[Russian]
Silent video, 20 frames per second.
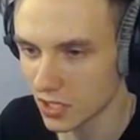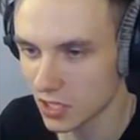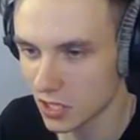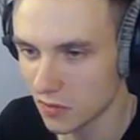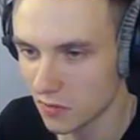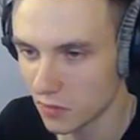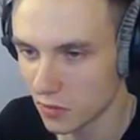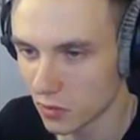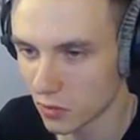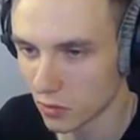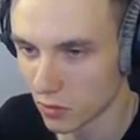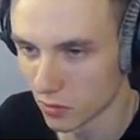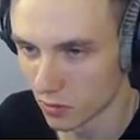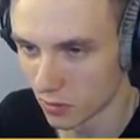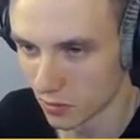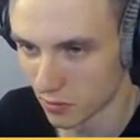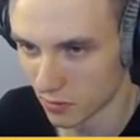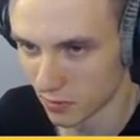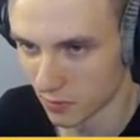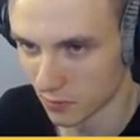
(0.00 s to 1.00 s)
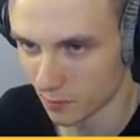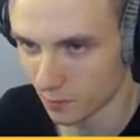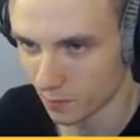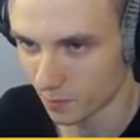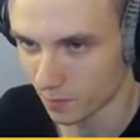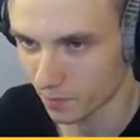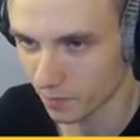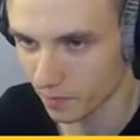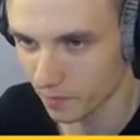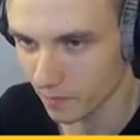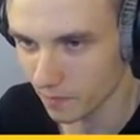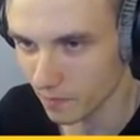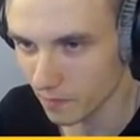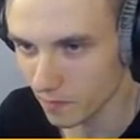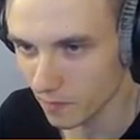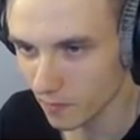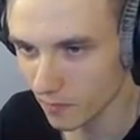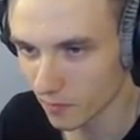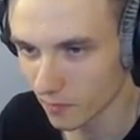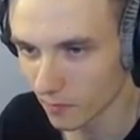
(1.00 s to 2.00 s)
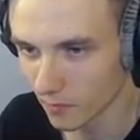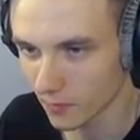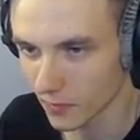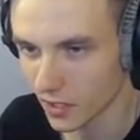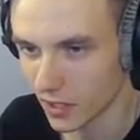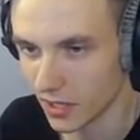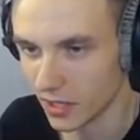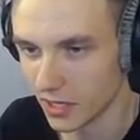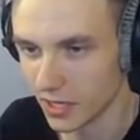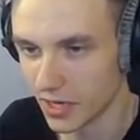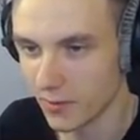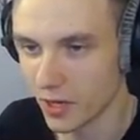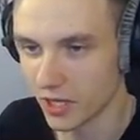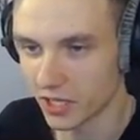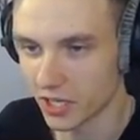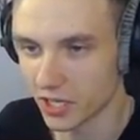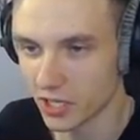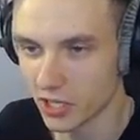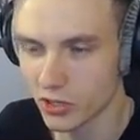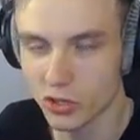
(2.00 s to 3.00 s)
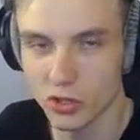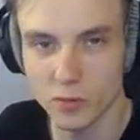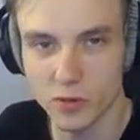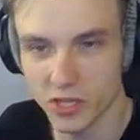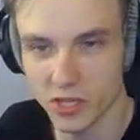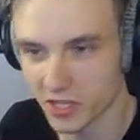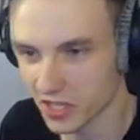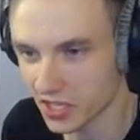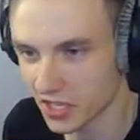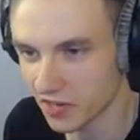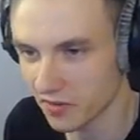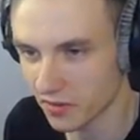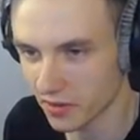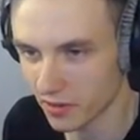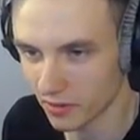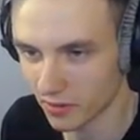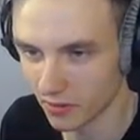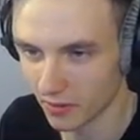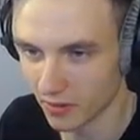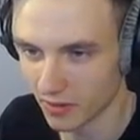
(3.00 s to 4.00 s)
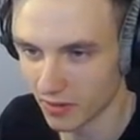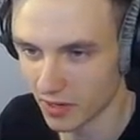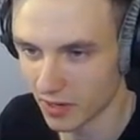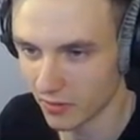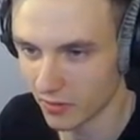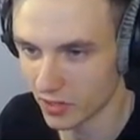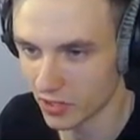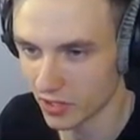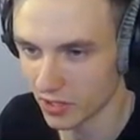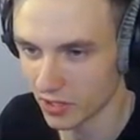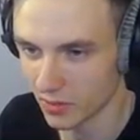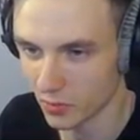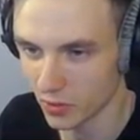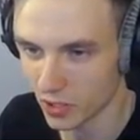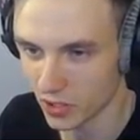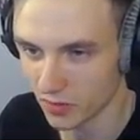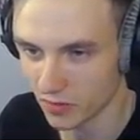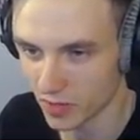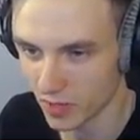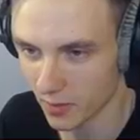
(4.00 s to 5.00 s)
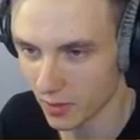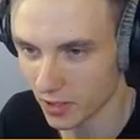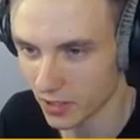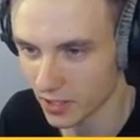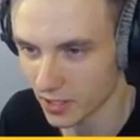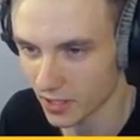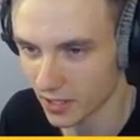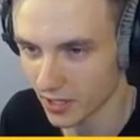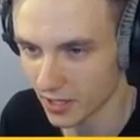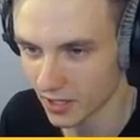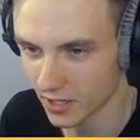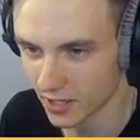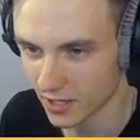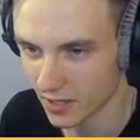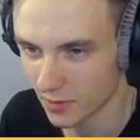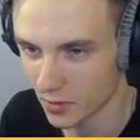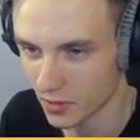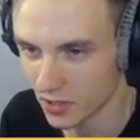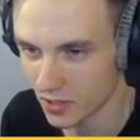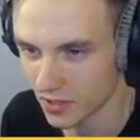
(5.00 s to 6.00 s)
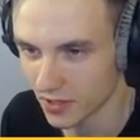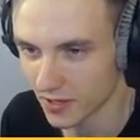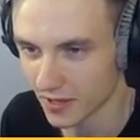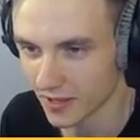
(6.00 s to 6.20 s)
гриферю. Надо, ну см... Ну нет. Ребят, хотите, чтобы я за гриферил Равыча? Напишите в комментиках, а? Напишите.